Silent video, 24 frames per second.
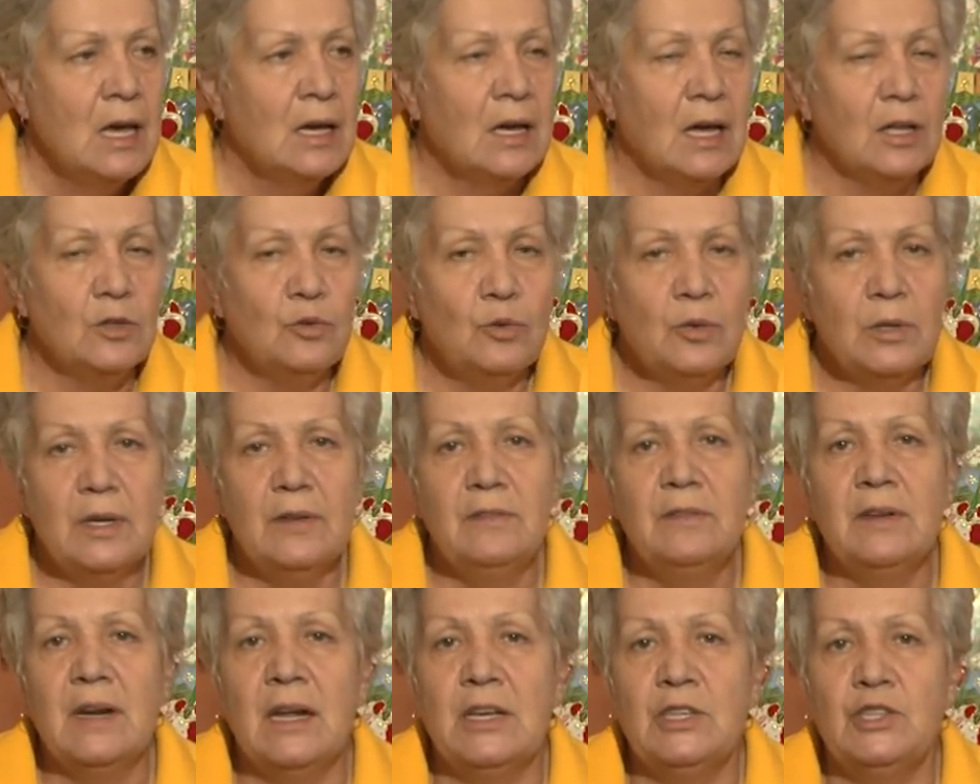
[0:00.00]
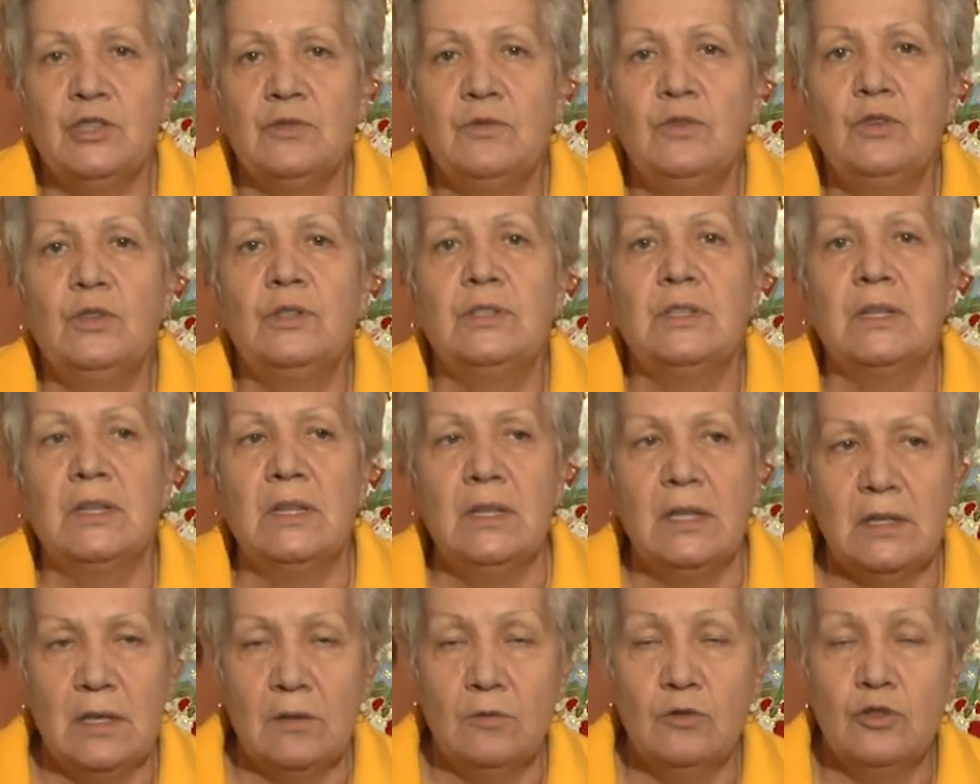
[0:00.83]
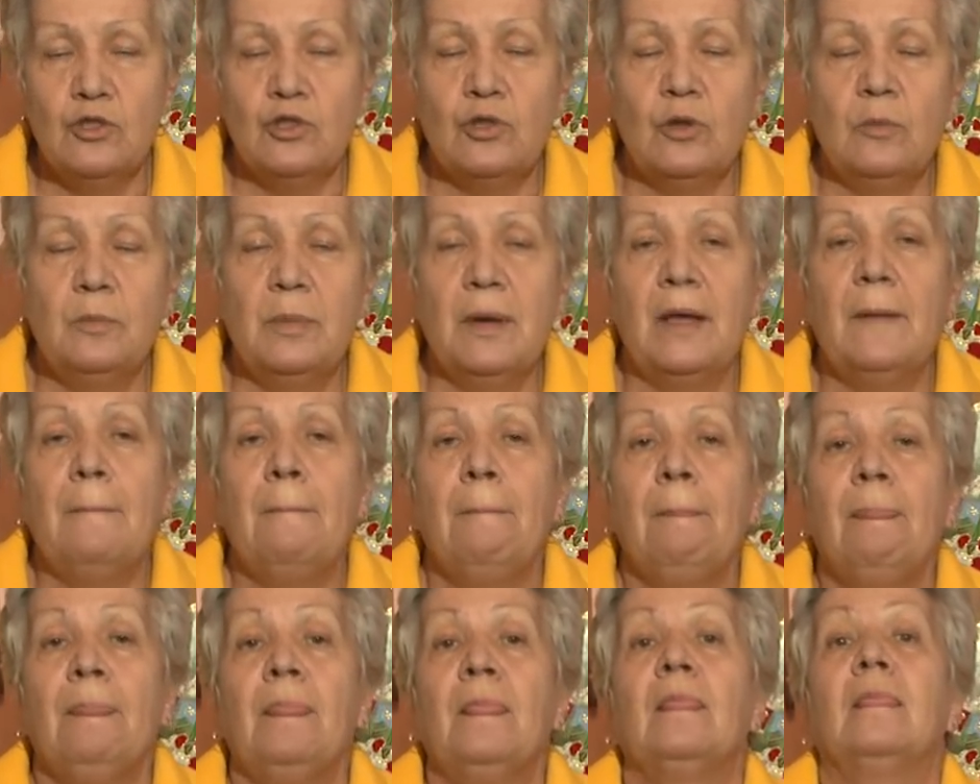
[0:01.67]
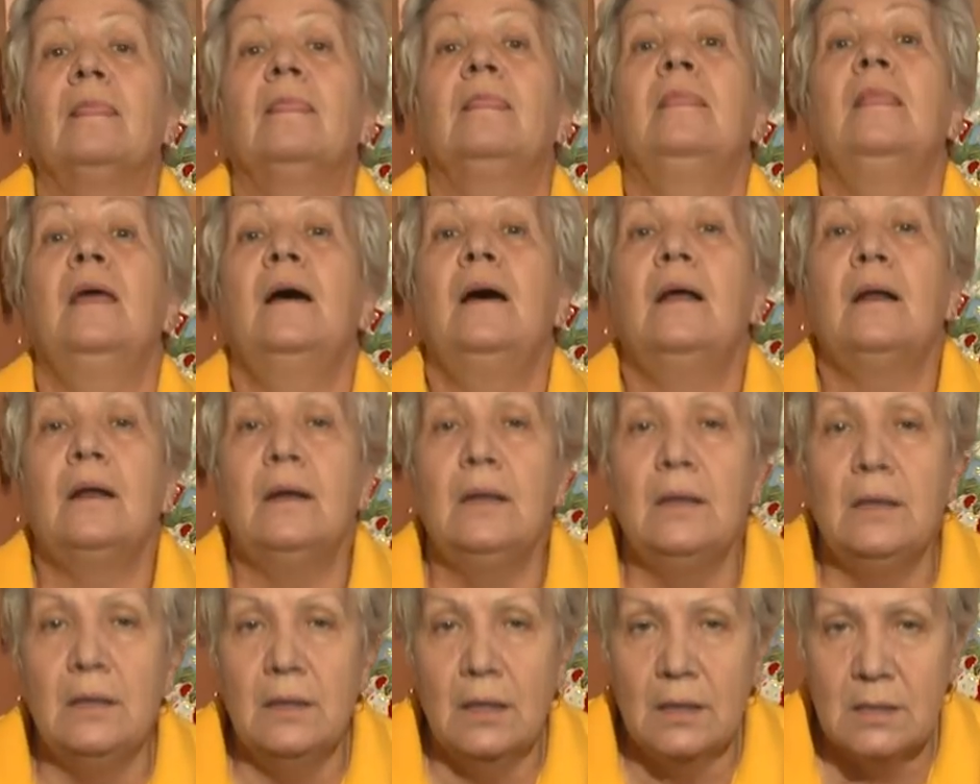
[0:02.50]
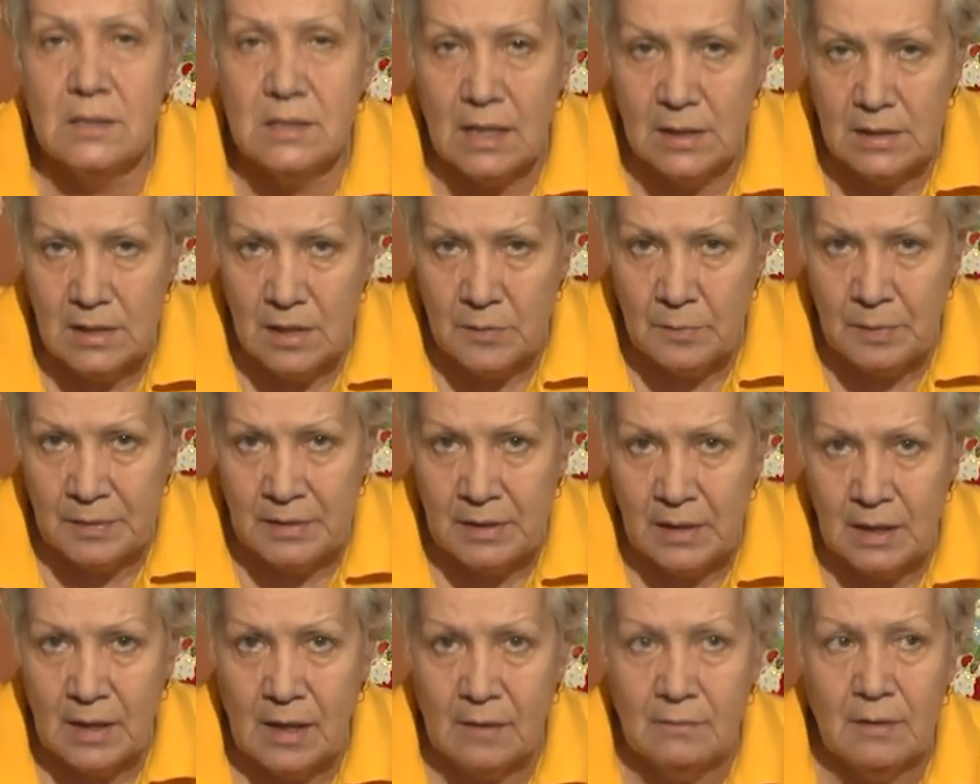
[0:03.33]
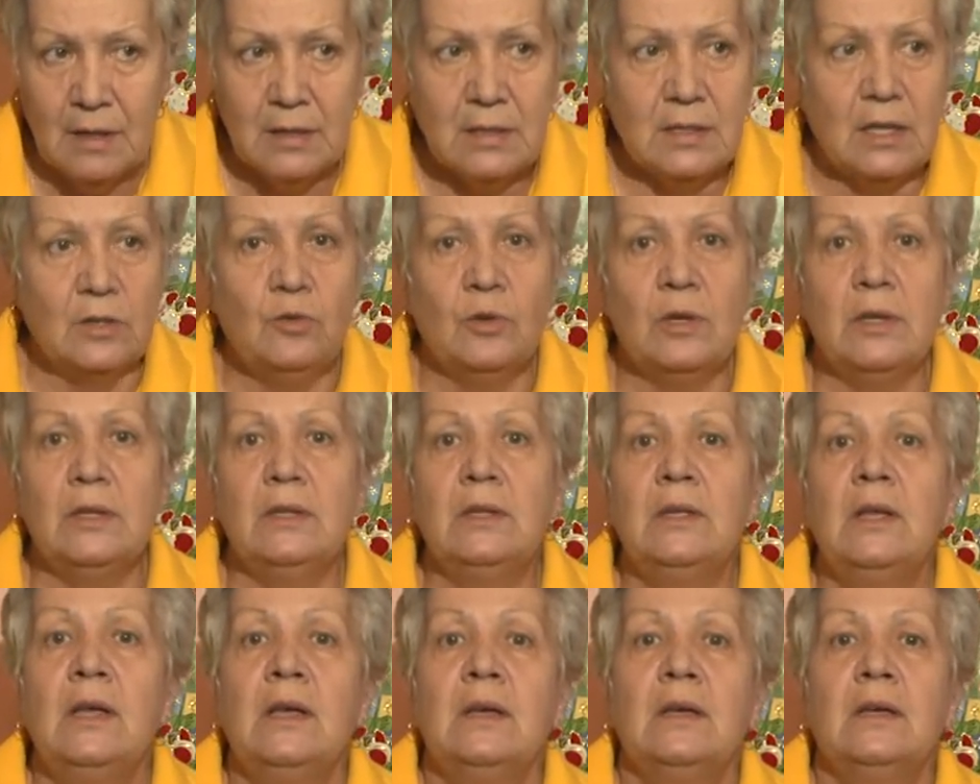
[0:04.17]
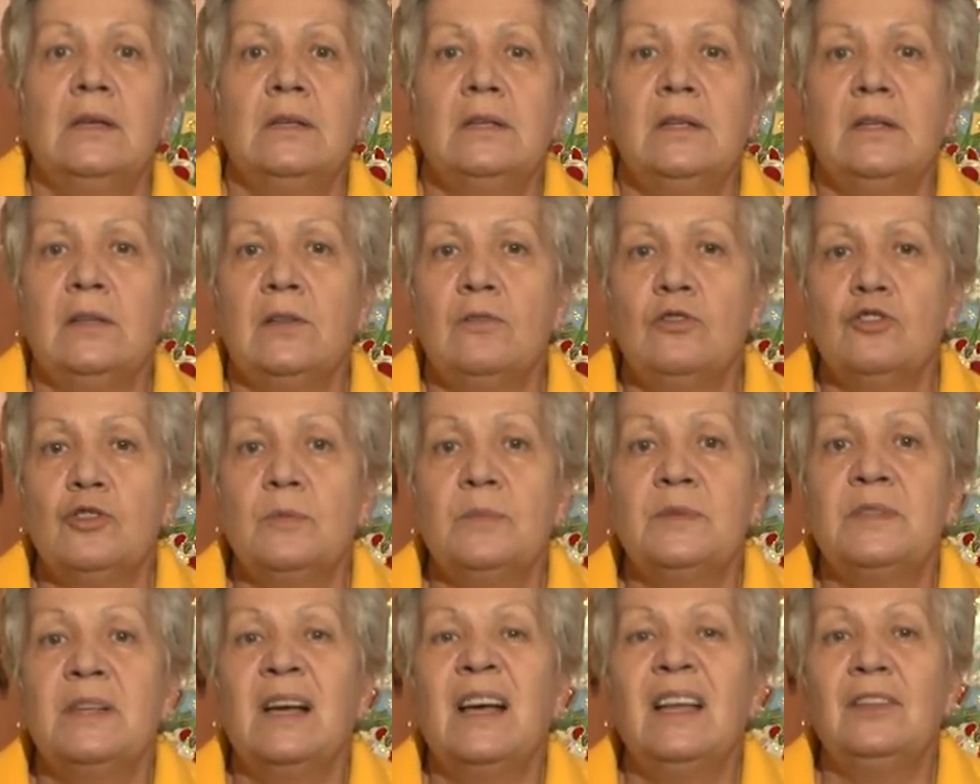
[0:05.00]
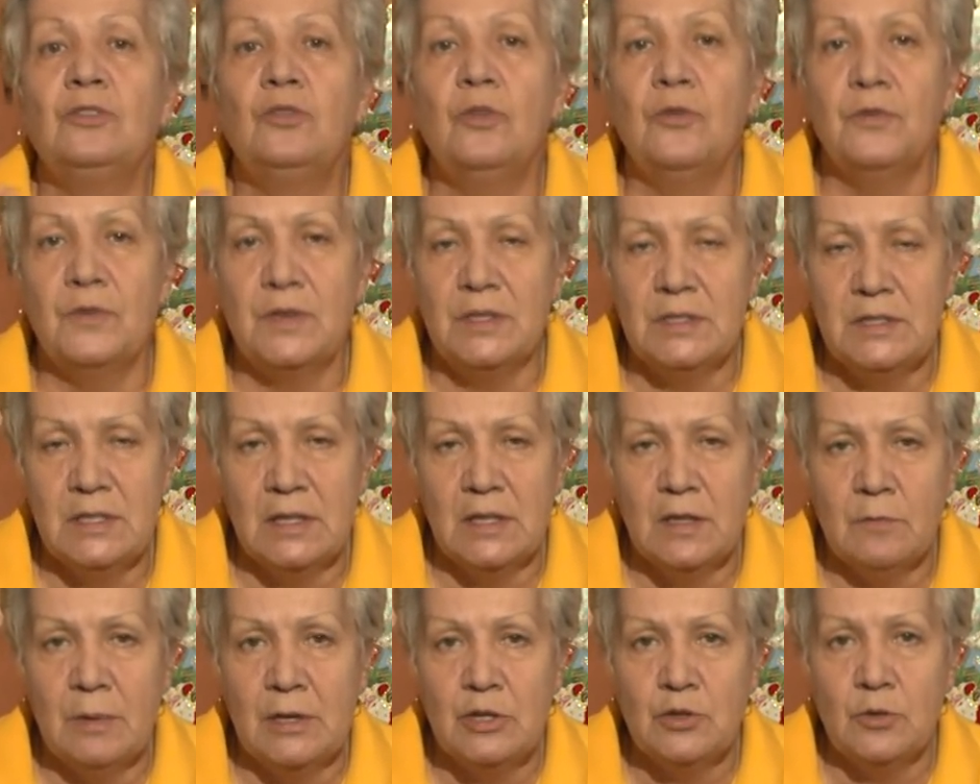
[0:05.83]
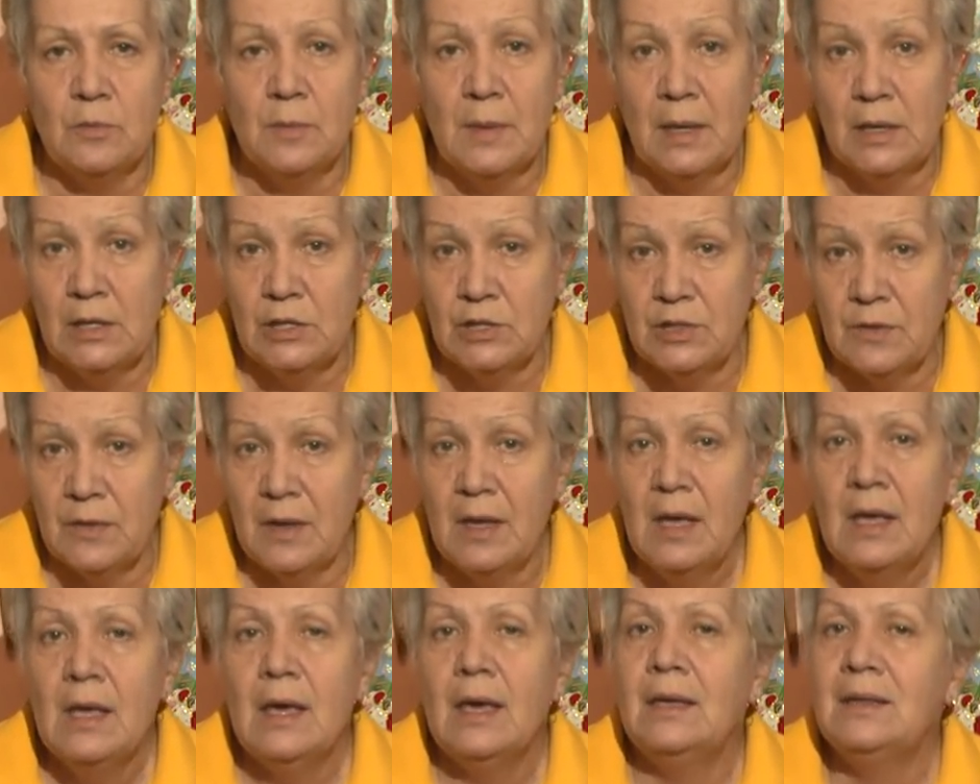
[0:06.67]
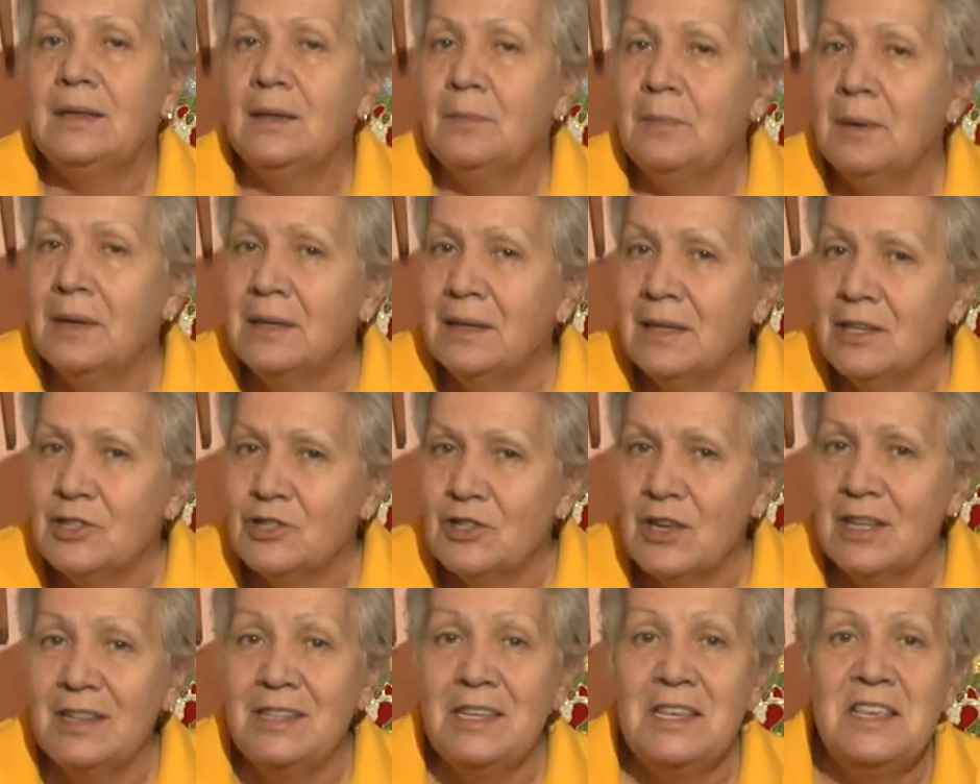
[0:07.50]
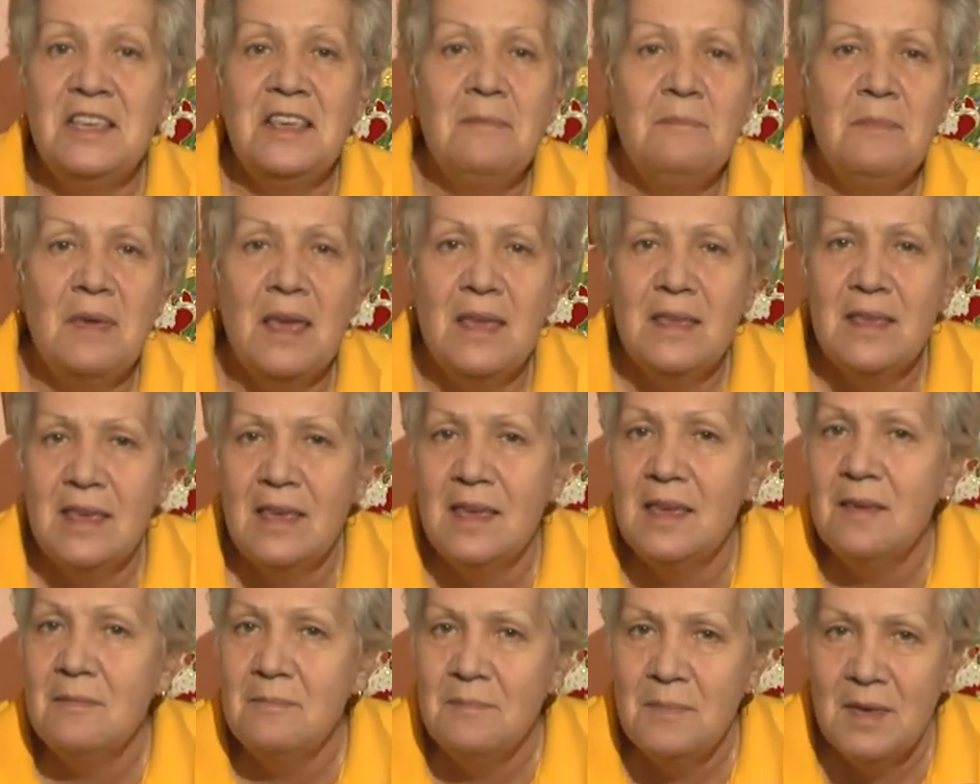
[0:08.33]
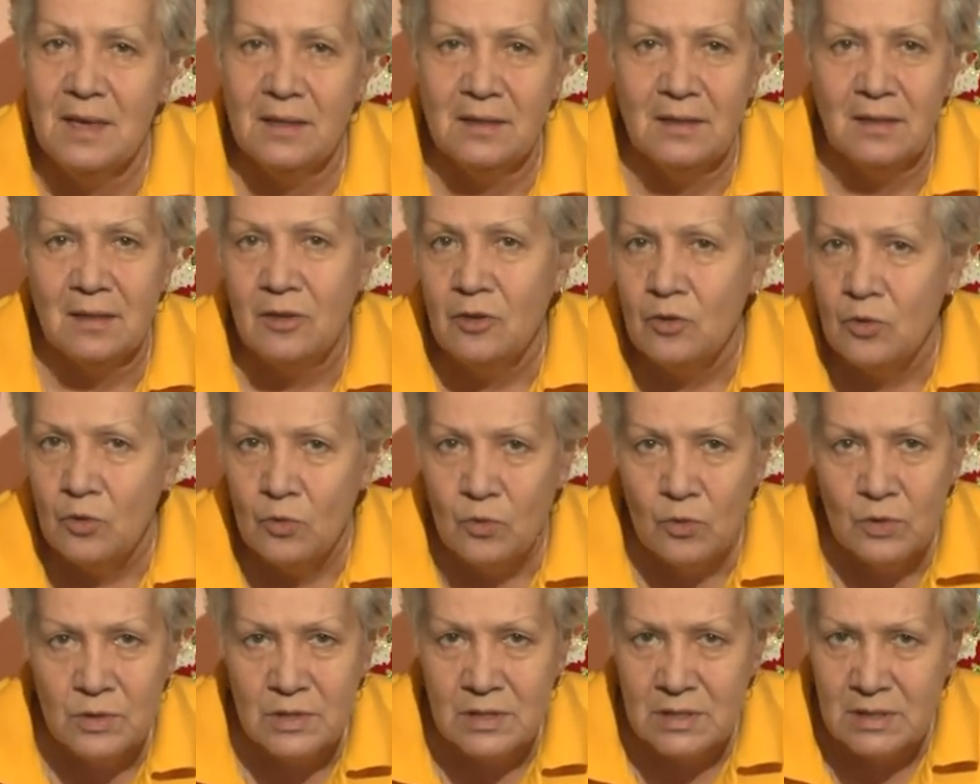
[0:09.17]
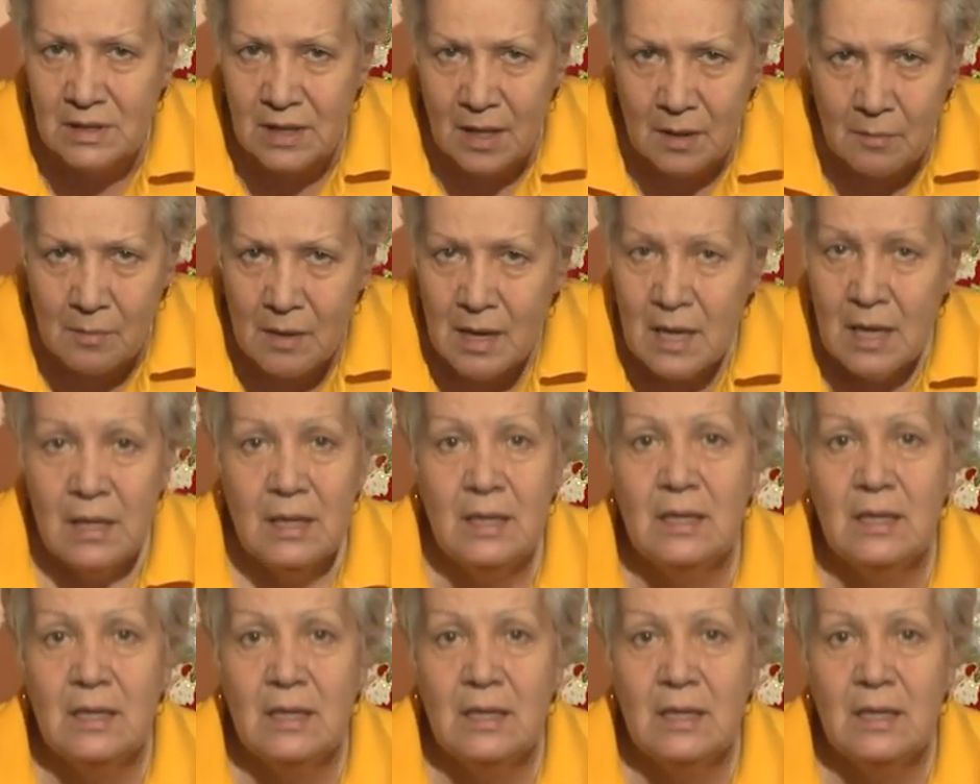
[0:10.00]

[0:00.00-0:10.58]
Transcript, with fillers: которые выращиваются для того, чтобы на рынок сходить поторговать, которые э, для того, чтобы заготовки сделать в большом количестве, это баклажаны не менее метра ростом.